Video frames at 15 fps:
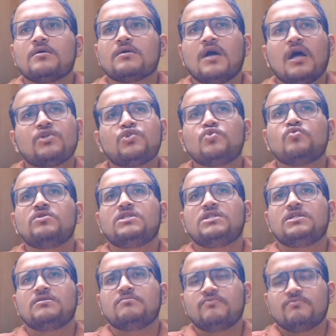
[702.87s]
গান শুনছি
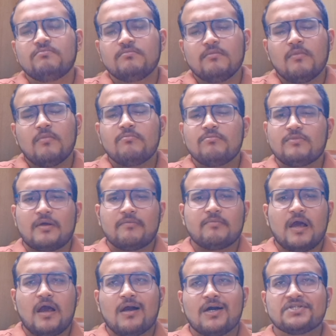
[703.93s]

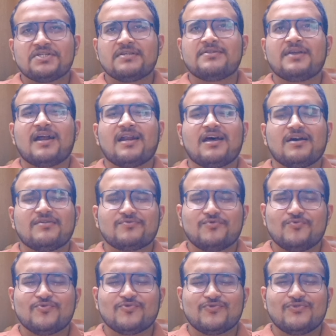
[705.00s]
আকাশে তারা খুব
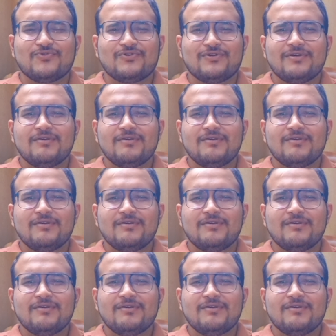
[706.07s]
সুন্দর